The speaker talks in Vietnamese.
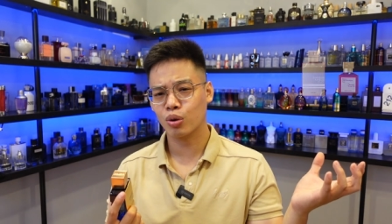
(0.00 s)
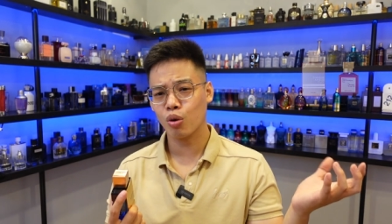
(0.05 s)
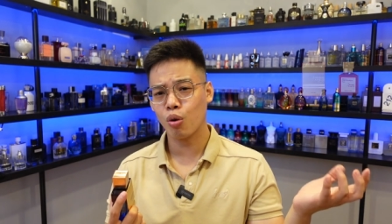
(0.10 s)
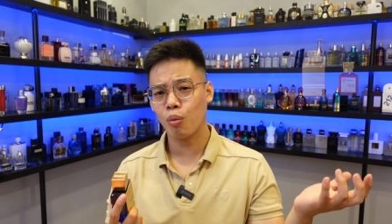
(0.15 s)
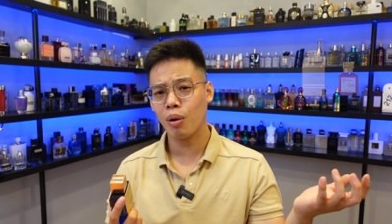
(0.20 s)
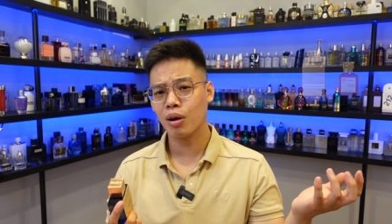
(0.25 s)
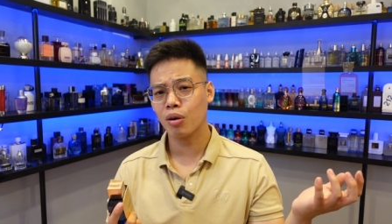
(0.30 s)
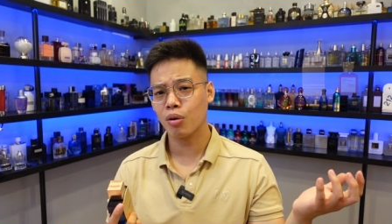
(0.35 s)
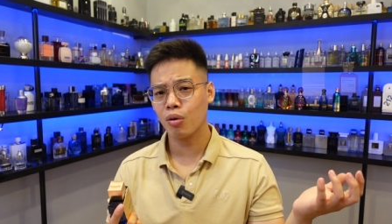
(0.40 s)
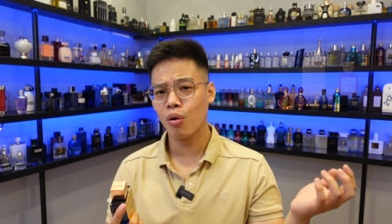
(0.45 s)

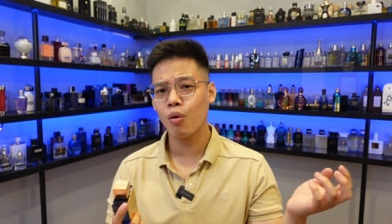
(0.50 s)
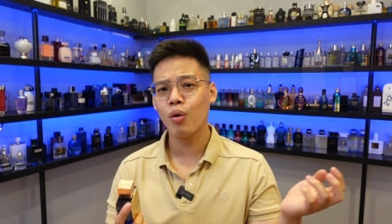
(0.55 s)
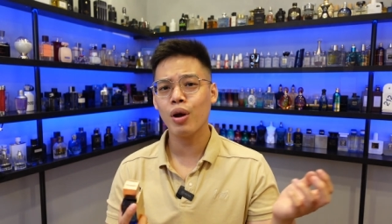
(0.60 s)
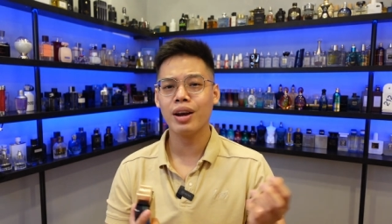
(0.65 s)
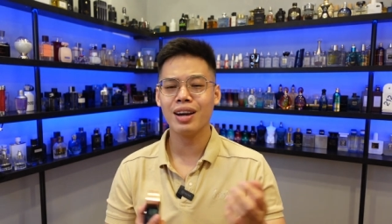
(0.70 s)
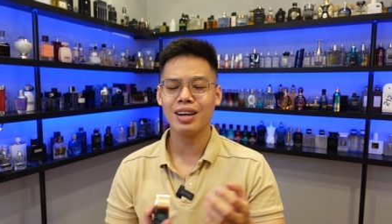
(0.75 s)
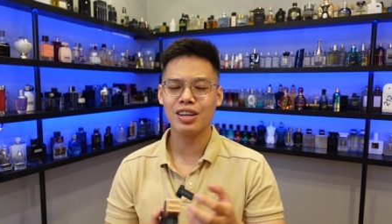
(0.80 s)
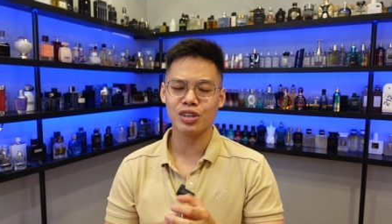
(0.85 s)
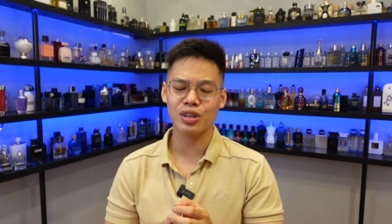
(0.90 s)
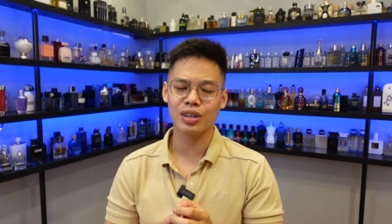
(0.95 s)
Tobacco
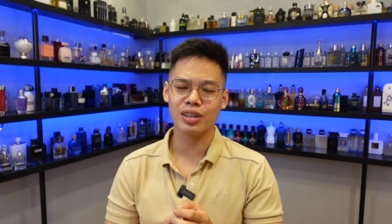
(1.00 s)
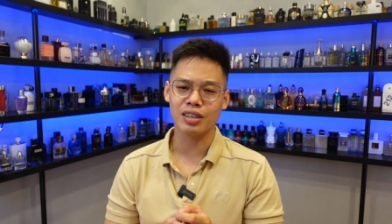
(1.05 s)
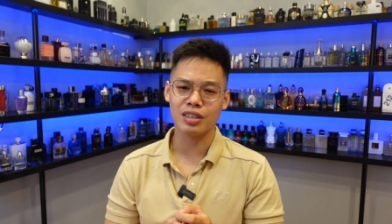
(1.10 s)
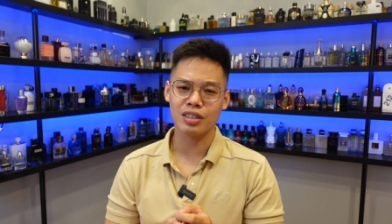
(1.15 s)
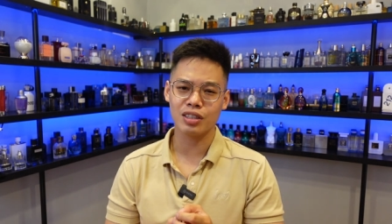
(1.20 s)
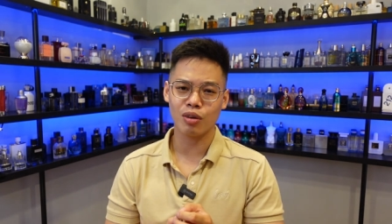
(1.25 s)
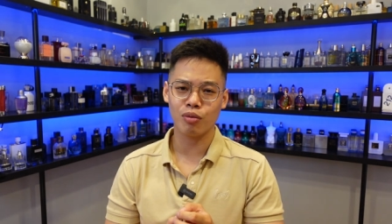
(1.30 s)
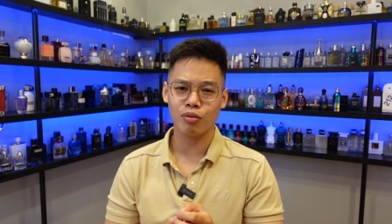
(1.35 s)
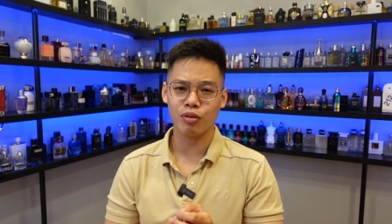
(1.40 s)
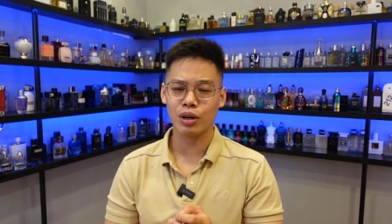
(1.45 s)
Edition
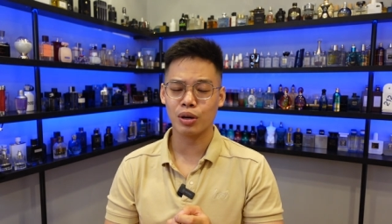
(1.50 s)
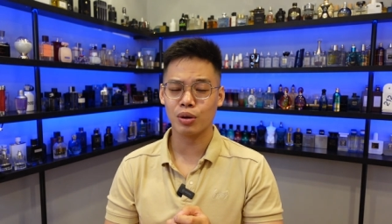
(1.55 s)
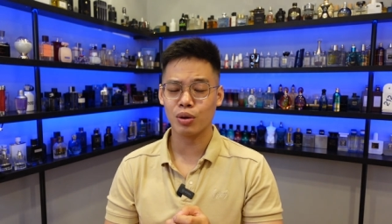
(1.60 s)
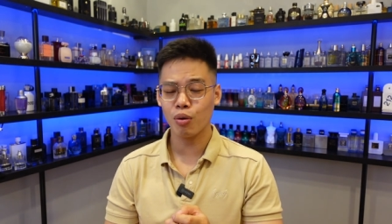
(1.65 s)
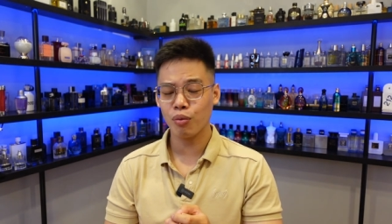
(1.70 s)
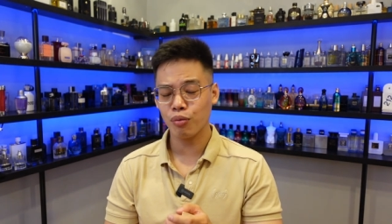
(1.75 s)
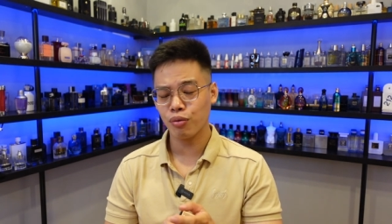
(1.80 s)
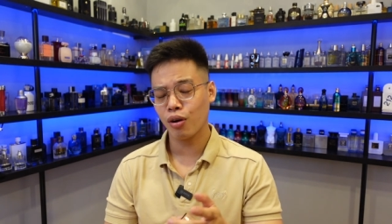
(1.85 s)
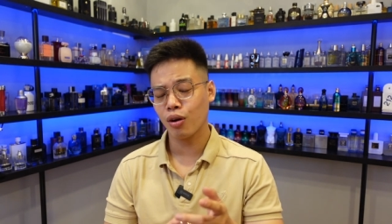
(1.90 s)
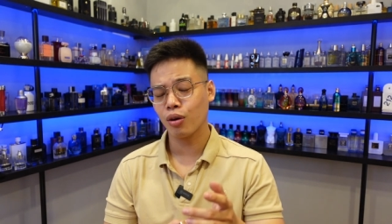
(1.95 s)
giống với
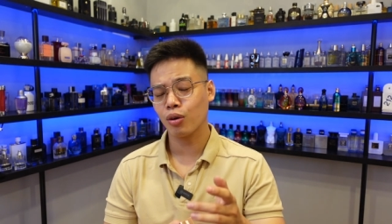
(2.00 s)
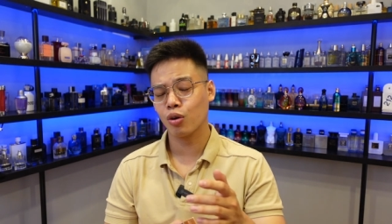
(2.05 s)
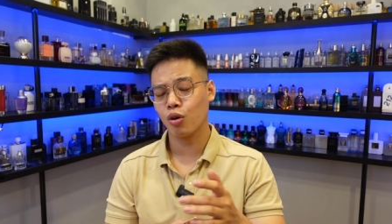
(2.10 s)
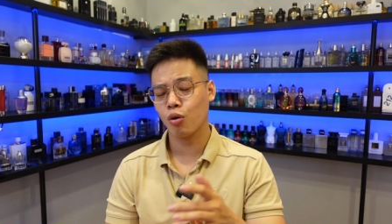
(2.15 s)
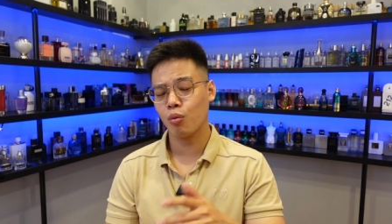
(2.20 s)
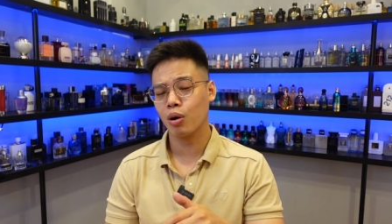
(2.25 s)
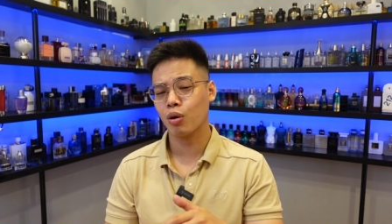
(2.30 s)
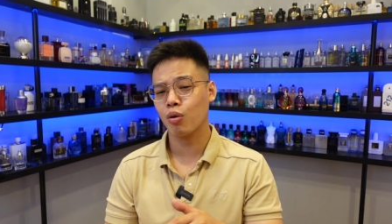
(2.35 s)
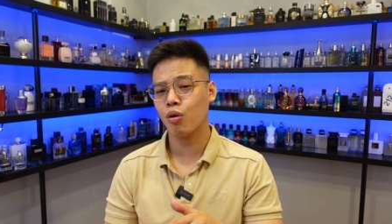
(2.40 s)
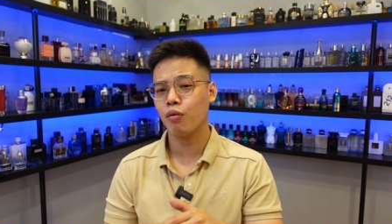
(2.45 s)
Tom Ford
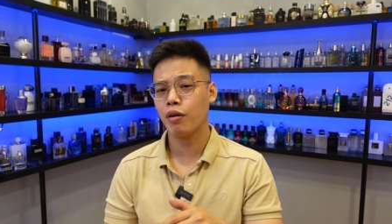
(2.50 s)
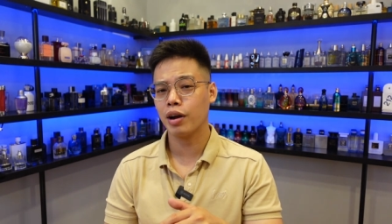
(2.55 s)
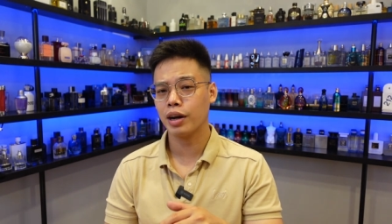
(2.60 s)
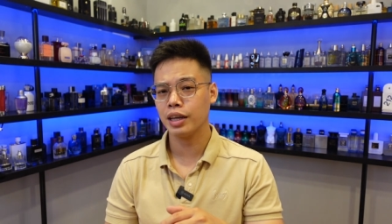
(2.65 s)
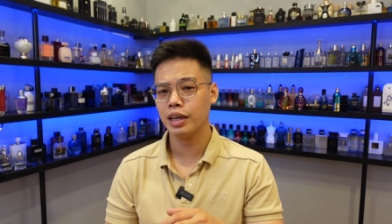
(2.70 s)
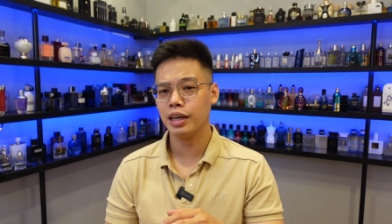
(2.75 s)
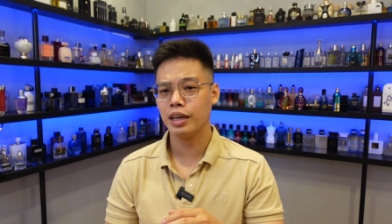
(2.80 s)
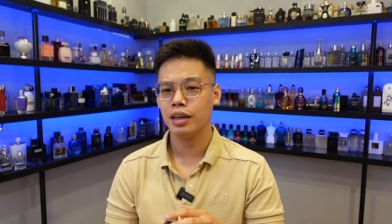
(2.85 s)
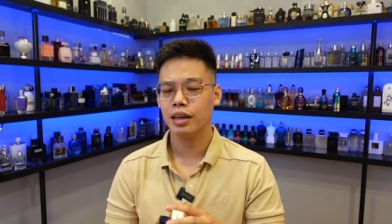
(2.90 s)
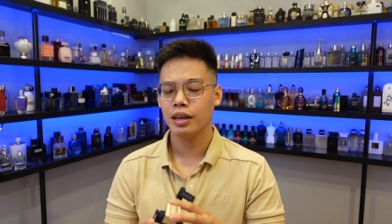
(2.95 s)
Tobacco
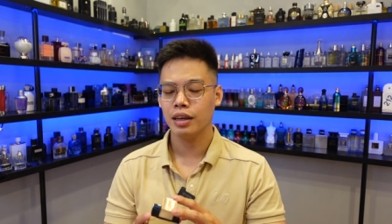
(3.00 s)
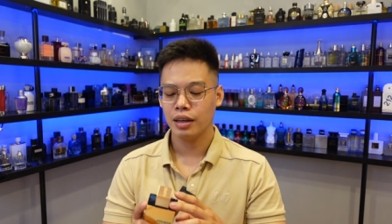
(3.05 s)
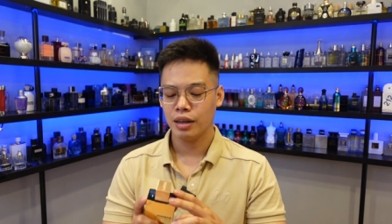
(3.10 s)
Vani